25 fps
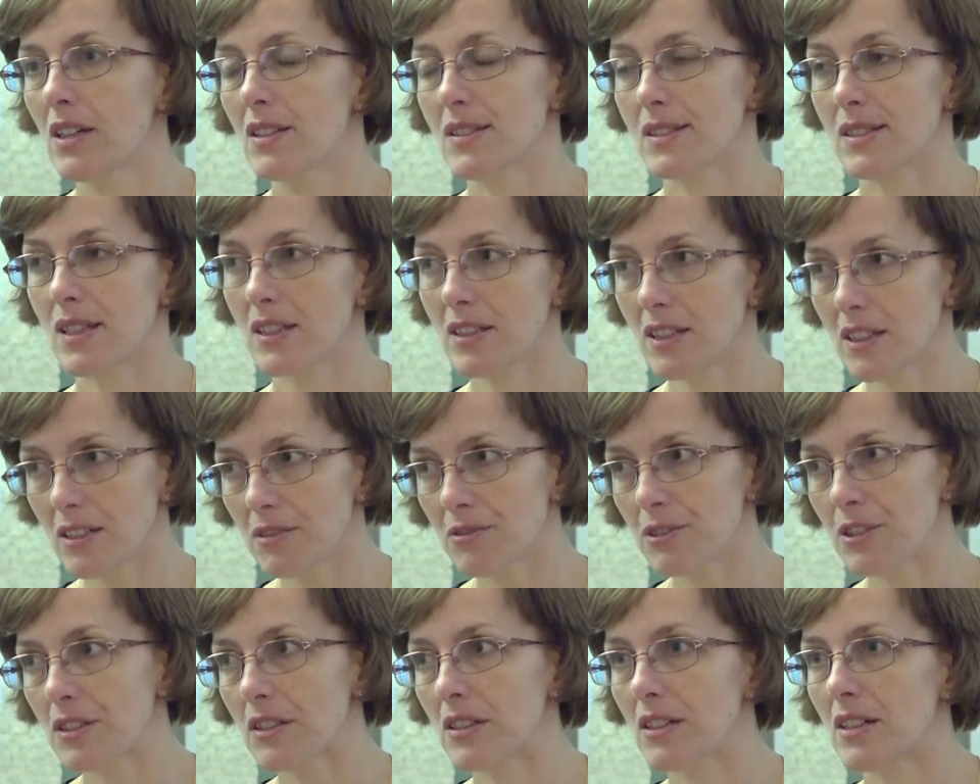
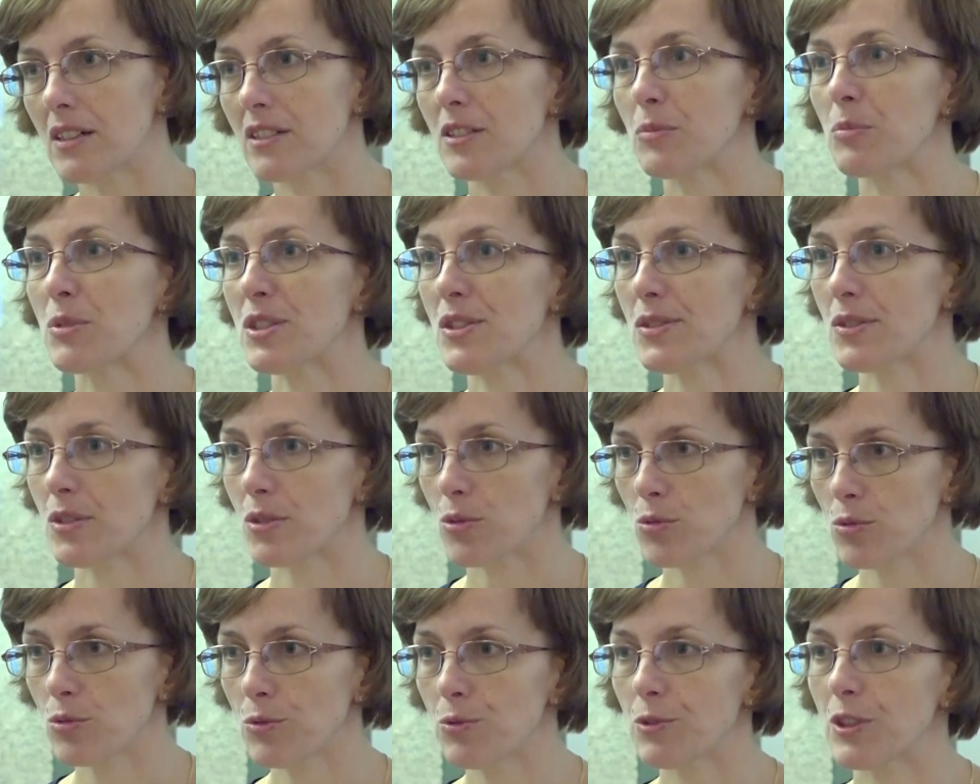заявок от
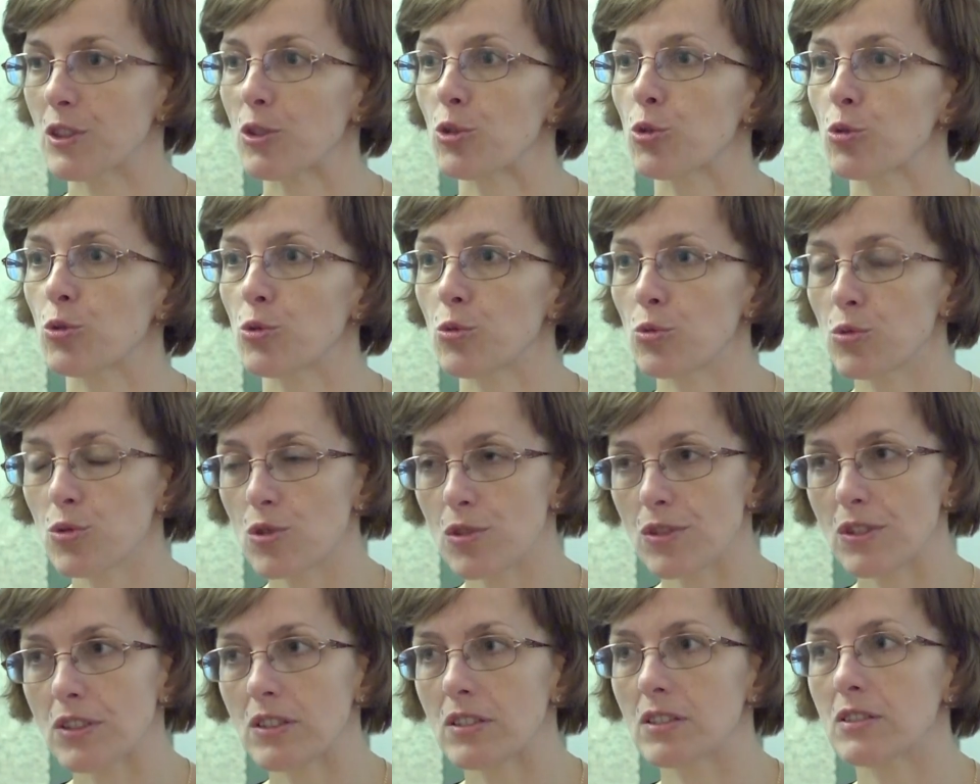мастеров, от
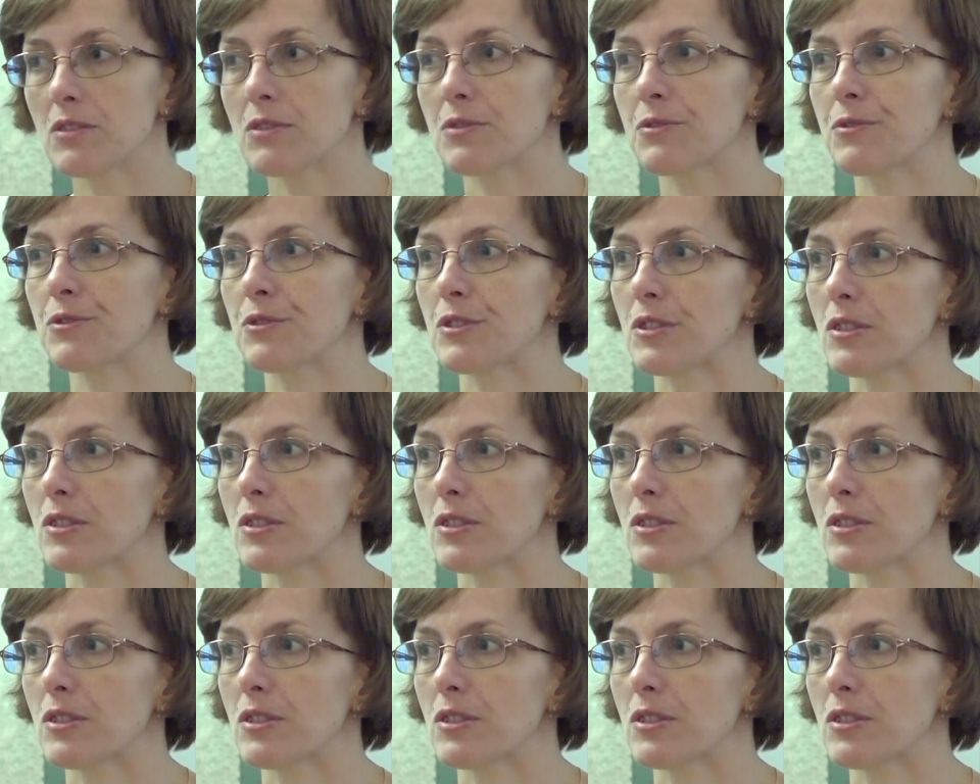художников,